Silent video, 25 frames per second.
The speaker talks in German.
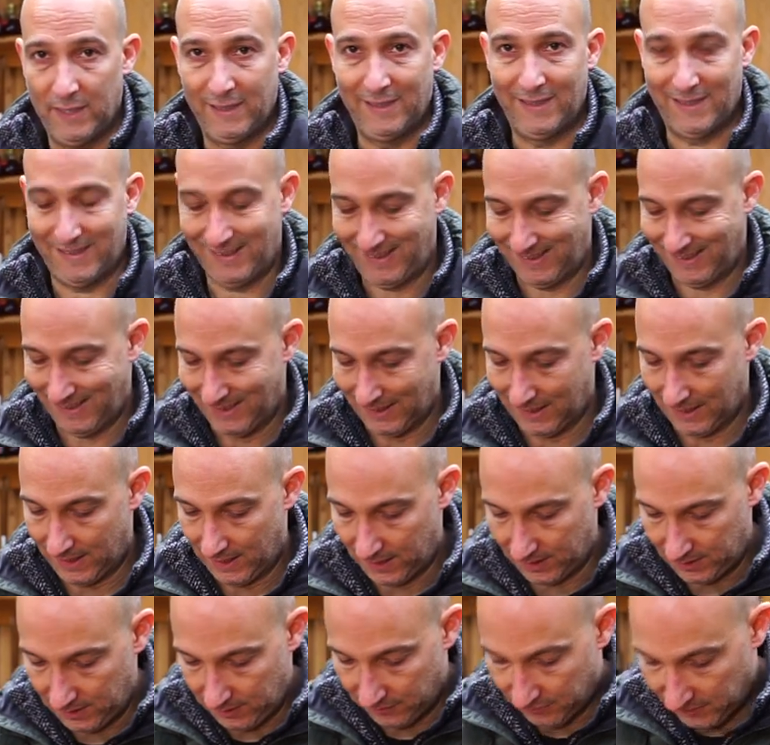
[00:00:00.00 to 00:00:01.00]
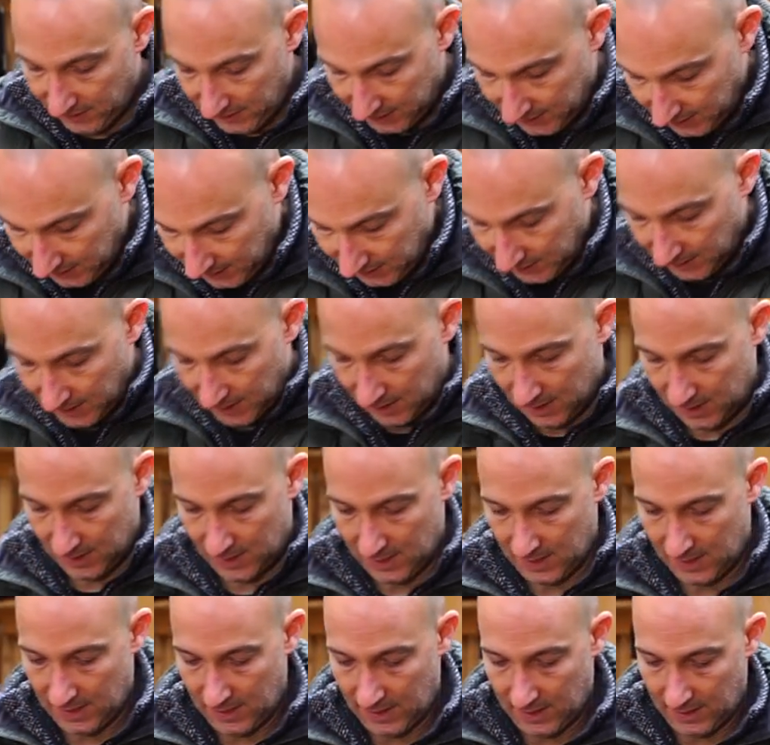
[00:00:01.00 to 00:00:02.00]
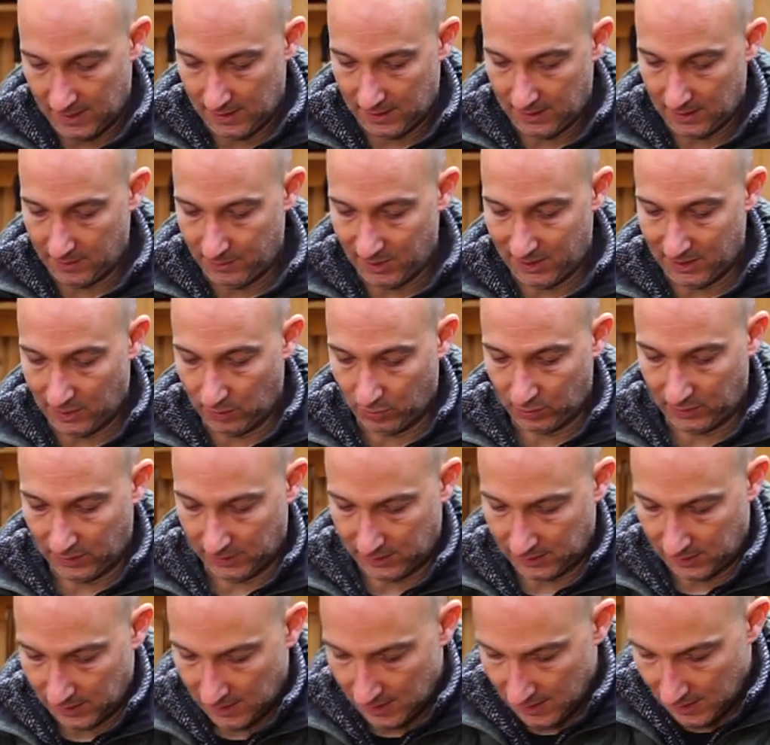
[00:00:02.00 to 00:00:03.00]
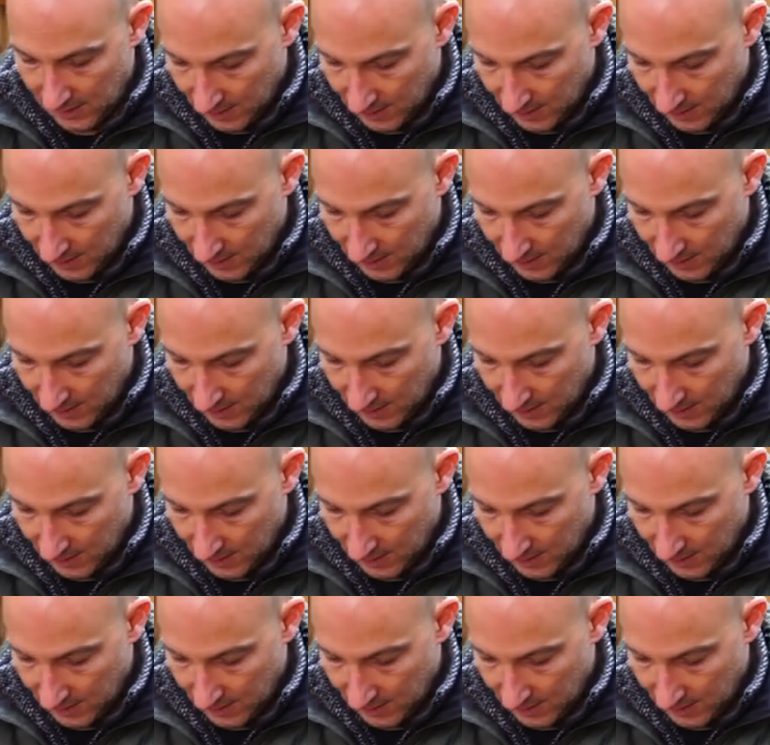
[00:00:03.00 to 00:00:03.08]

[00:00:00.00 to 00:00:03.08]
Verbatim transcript: Das ist relativ wichtig, damit auch das